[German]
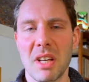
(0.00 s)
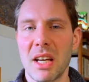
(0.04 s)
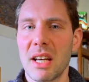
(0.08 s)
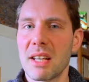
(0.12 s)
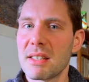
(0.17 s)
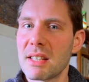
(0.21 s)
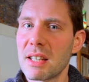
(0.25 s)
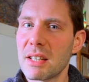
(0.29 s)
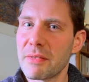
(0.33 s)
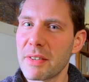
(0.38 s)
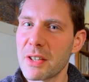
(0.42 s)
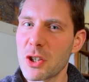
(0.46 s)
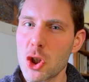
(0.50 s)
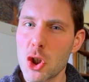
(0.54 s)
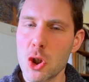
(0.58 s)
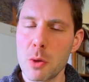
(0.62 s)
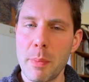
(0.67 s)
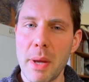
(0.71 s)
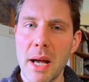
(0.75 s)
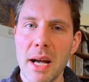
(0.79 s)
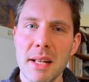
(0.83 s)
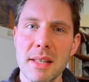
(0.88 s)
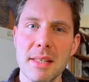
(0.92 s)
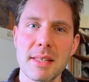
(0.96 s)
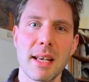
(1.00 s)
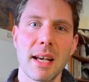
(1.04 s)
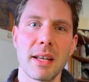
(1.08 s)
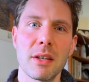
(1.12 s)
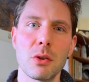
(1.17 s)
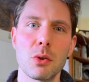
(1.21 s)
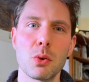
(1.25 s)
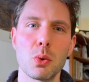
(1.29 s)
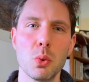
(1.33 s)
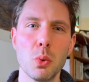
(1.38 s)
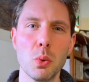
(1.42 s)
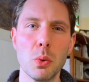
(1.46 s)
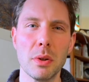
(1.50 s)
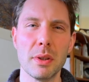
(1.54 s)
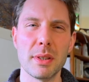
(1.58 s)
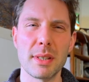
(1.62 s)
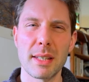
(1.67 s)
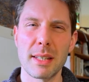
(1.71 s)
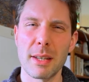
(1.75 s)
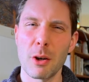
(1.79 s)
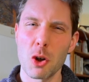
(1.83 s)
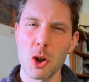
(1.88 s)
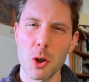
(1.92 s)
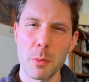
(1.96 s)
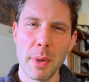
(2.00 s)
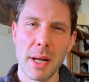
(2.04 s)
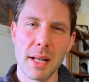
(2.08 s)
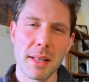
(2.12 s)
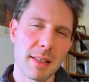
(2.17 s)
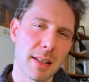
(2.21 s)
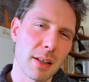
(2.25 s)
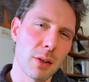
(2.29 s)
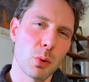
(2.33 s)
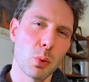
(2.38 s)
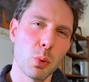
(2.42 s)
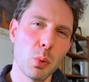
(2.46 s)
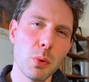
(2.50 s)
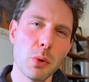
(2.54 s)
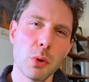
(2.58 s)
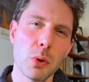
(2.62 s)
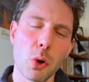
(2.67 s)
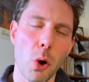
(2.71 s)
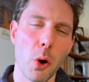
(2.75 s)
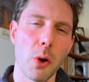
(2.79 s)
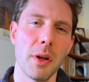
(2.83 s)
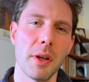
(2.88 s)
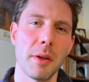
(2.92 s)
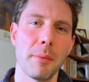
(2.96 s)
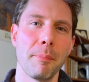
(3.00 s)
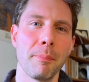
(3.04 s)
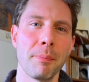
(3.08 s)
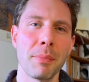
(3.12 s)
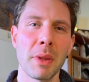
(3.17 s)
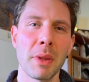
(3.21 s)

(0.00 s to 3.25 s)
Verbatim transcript: sich fast Schmerz antun, sich auch Schmerz antun können.